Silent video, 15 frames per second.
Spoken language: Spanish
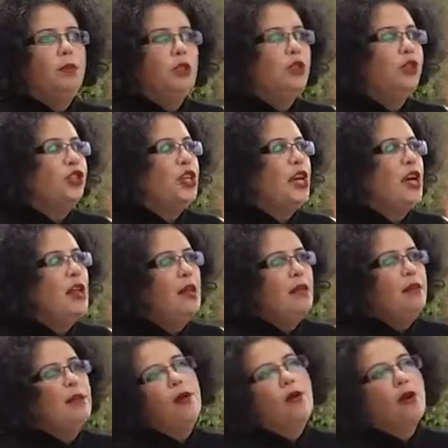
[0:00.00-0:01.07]
social
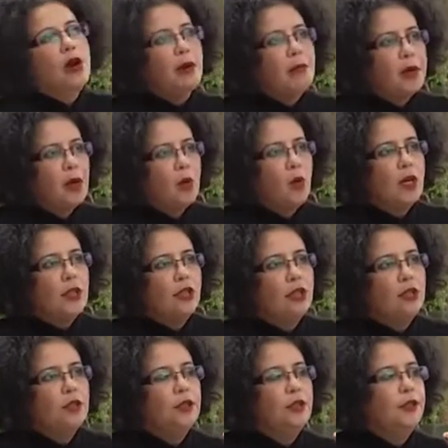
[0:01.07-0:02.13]
Hogar
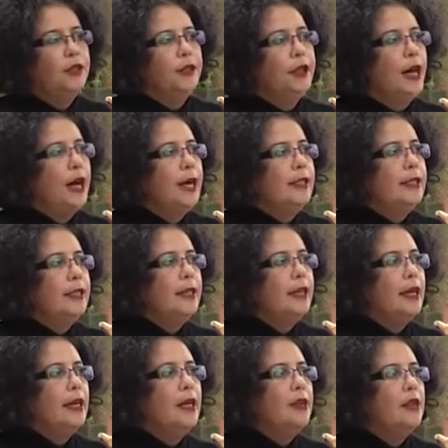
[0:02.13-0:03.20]
Paraguayo. Así que
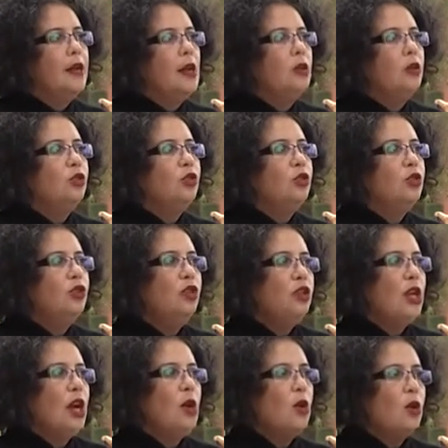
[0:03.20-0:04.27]
ahí entre a los 8
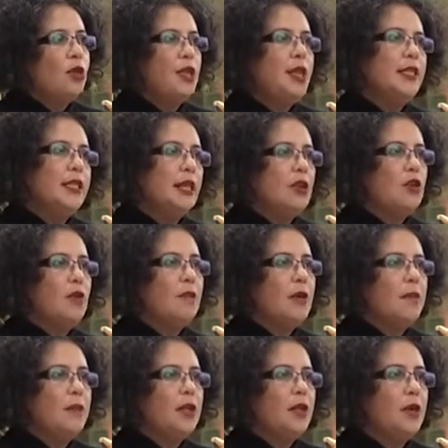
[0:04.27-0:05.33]
y a los 10 años
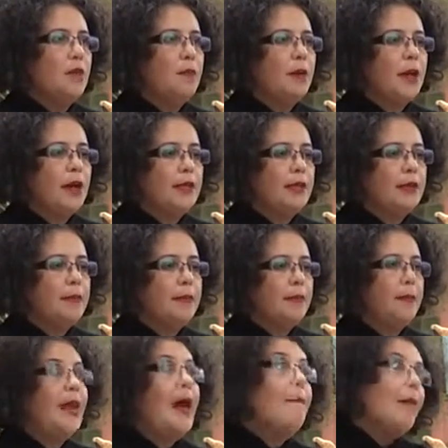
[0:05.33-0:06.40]
me invitaron para ser
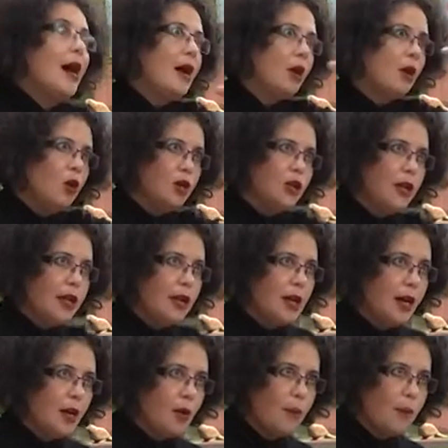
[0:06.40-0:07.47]
la mascota de
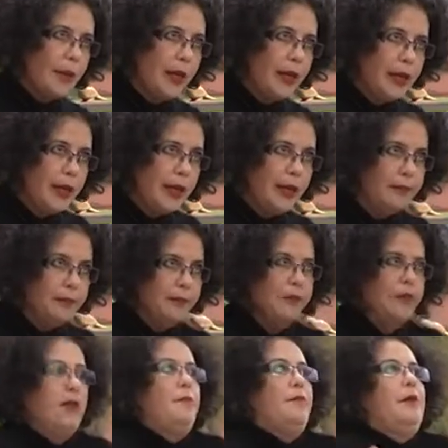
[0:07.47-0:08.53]
la compañía.
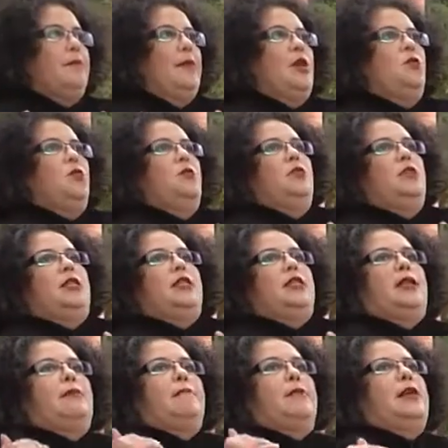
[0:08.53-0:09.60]
Siempre
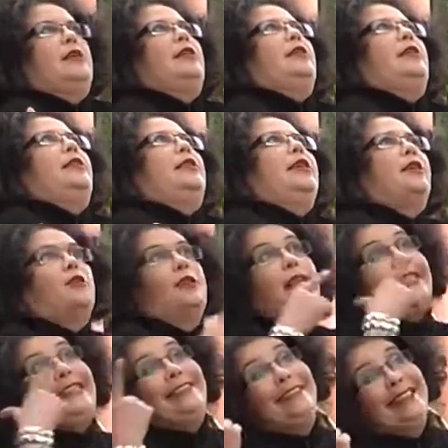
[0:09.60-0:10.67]
menudita, bajita, con
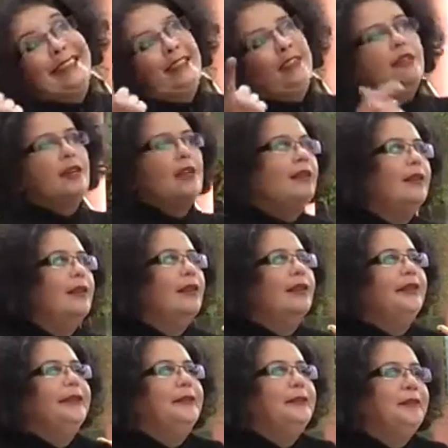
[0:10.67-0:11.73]
la sonrisa.
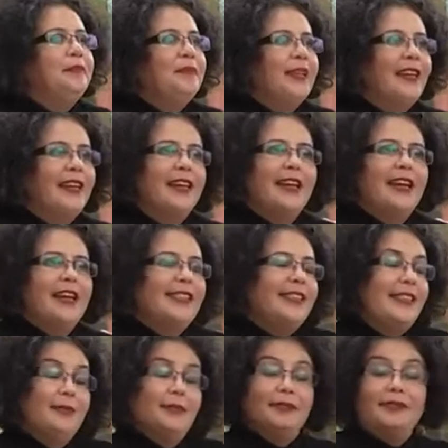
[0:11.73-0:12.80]
Y era
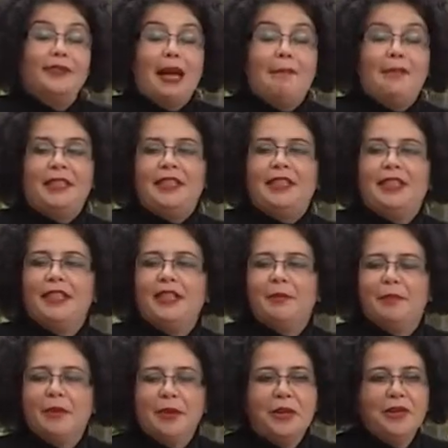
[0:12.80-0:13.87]
así una especie de
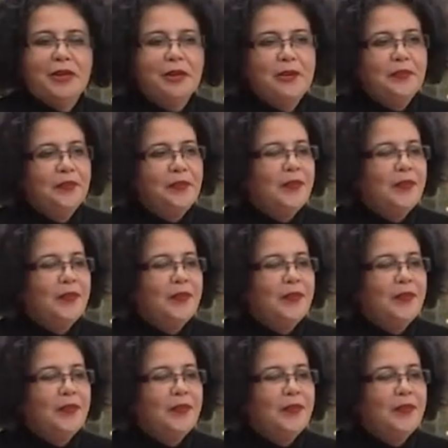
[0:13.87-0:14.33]
demonio.